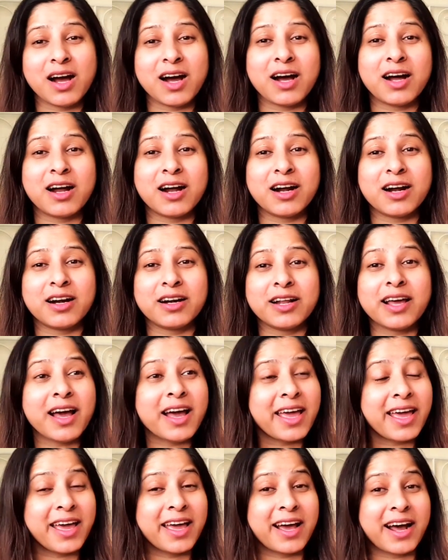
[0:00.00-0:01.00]
আর
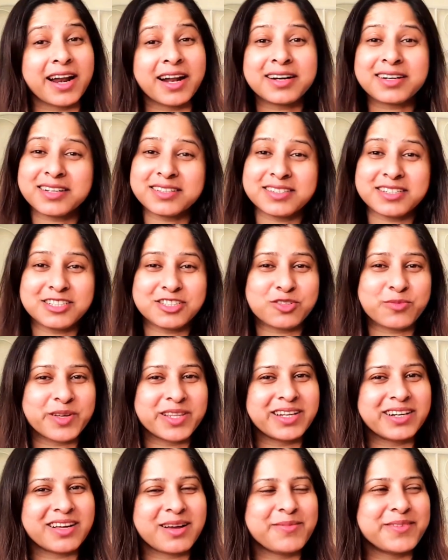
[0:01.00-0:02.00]
হ্যাঁ আর একটা জিনিস
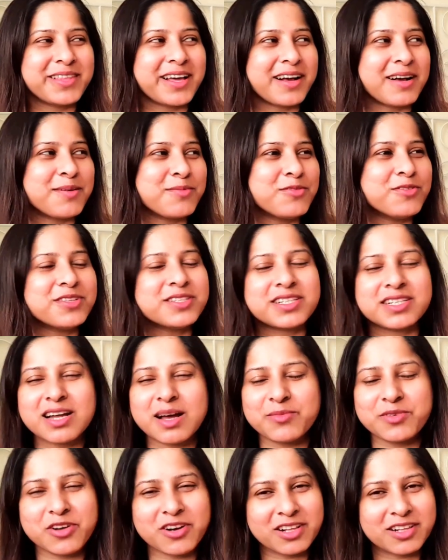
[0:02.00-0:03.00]
তোমাদেরকে আমি দেখাবো যেটা
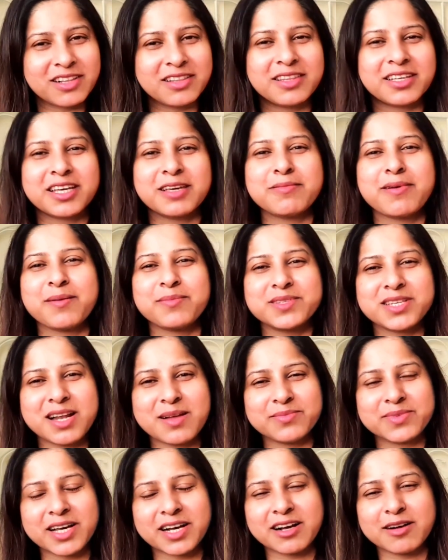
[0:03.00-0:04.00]
আমি অনেকদিন থেকেই ভাবছিলাম
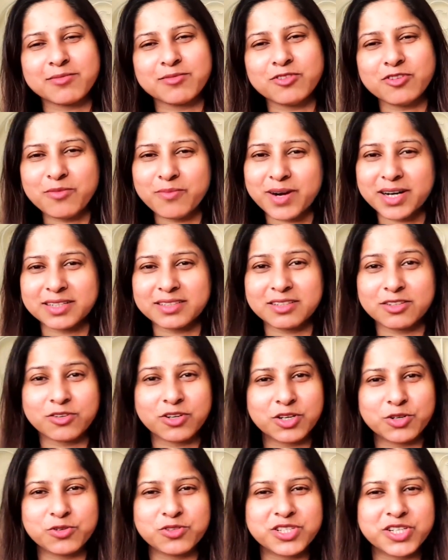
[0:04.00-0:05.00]
দেখাবো বাট
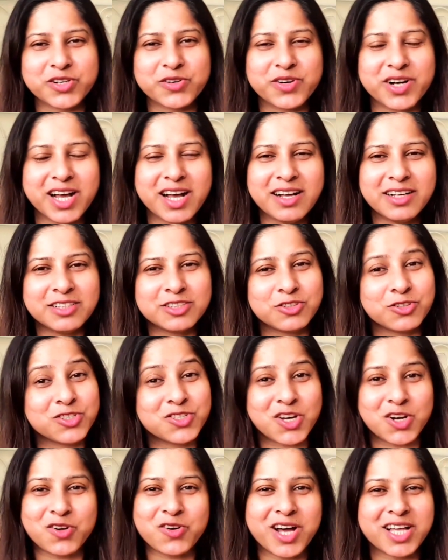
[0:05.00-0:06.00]
হয়ে উঠছিল না তো
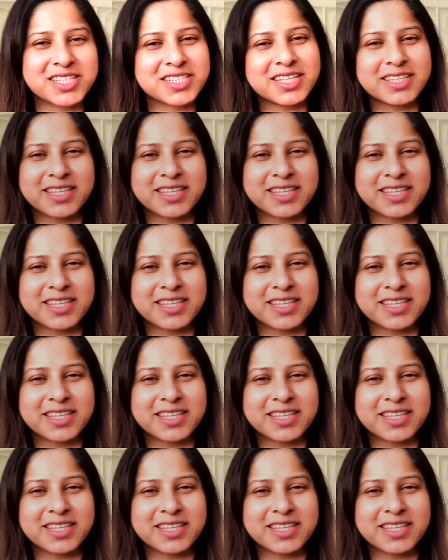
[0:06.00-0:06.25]
চলো আজকে